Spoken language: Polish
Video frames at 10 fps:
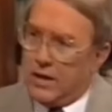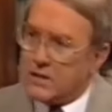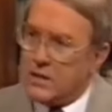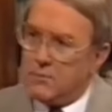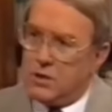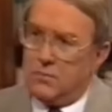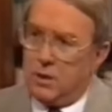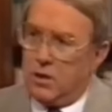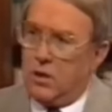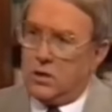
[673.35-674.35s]
że
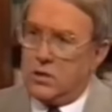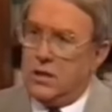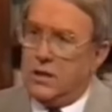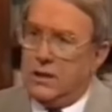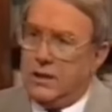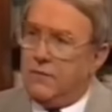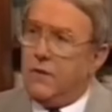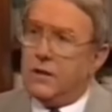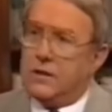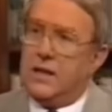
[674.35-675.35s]
pornografia
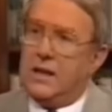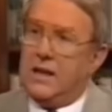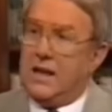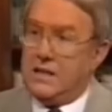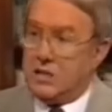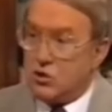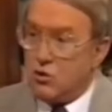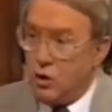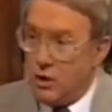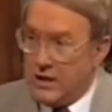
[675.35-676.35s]
zrujnowała lub
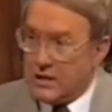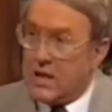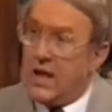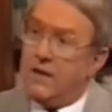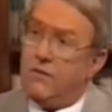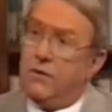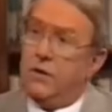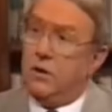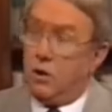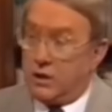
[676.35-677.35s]
przyczyniła się do
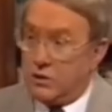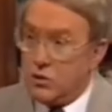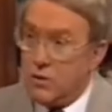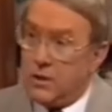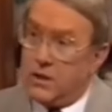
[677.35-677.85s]
zrujnowania mu życia.